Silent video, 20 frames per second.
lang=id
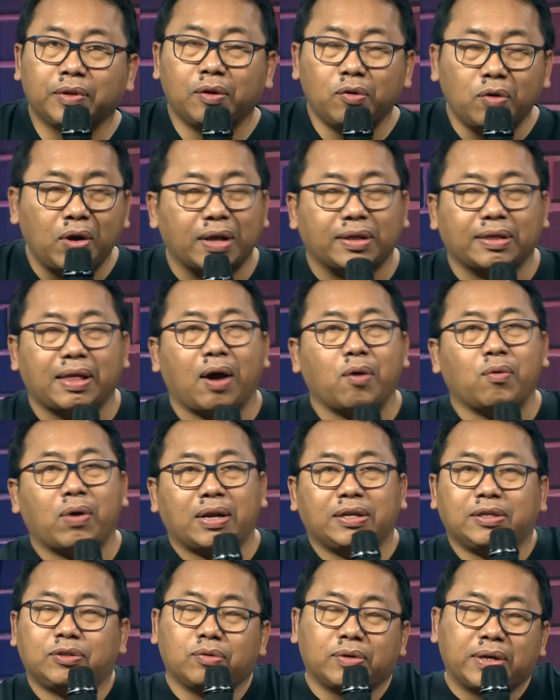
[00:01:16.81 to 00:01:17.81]
Lu nggak tahu
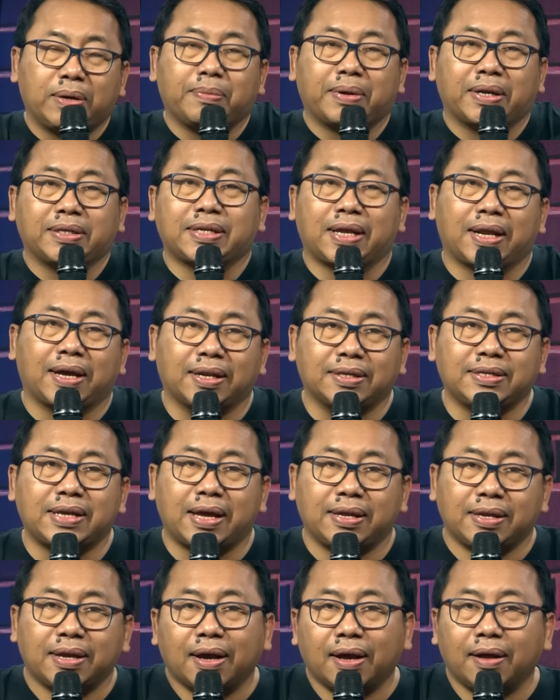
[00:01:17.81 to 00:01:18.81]
Anies itu gimana cara
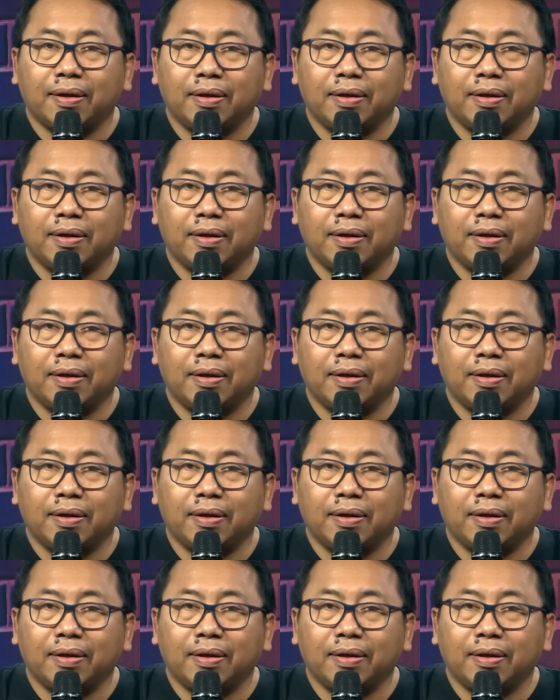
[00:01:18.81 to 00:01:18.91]
kerjanya.